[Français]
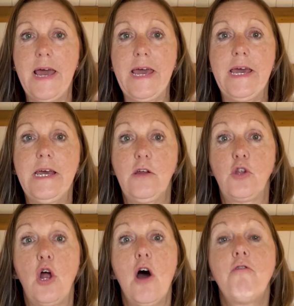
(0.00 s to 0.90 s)
et
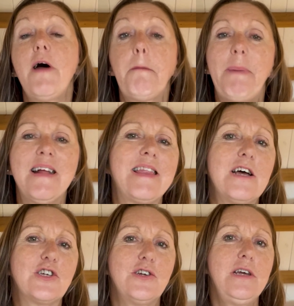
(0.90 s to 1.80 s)
de leur faire
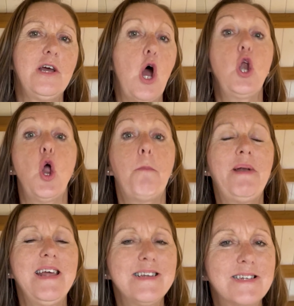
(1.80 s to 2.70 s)
partager le
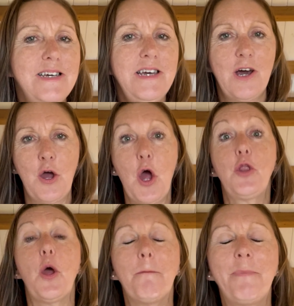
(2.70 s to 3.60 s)
plaisir
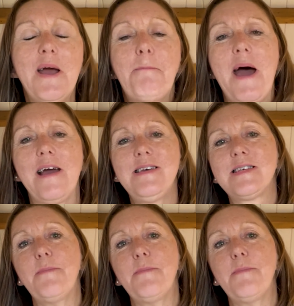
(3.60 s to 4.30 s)
de préparer ses